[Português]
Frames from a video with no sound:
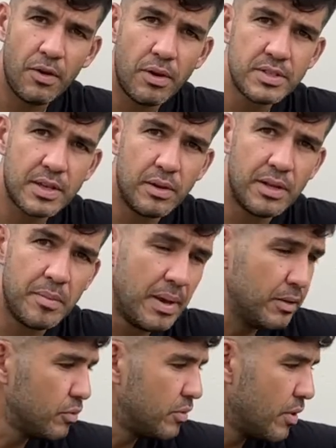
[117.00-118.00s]
agora do
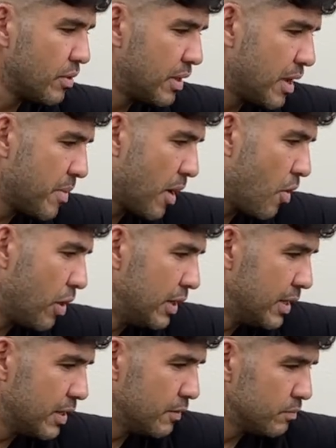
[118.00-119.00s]
escalonamento, eu tenho aqui a minha
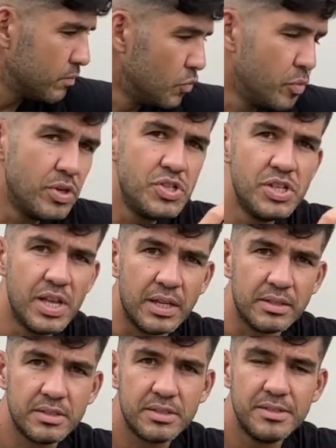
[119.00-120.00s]
colinha. Número de
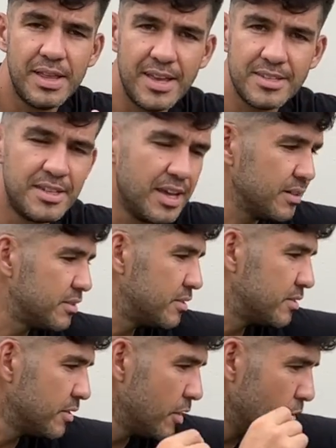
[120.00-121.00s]
dentes, 10
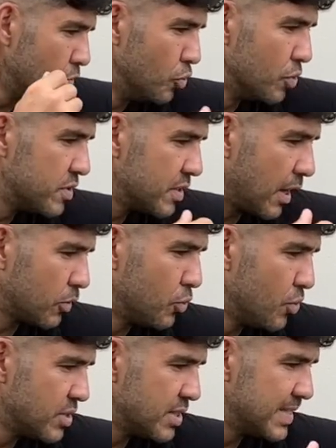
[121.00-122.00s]
dentes, 12,
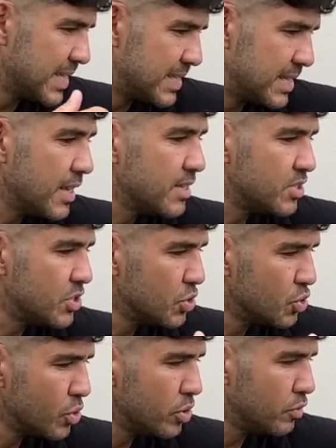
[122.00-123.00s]
14, 16,
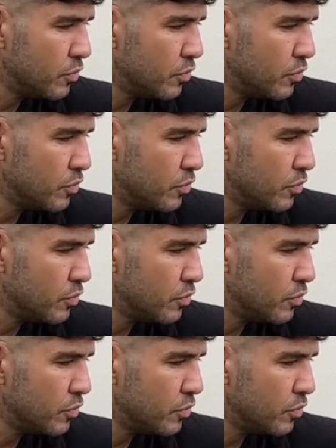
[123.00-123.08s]
18,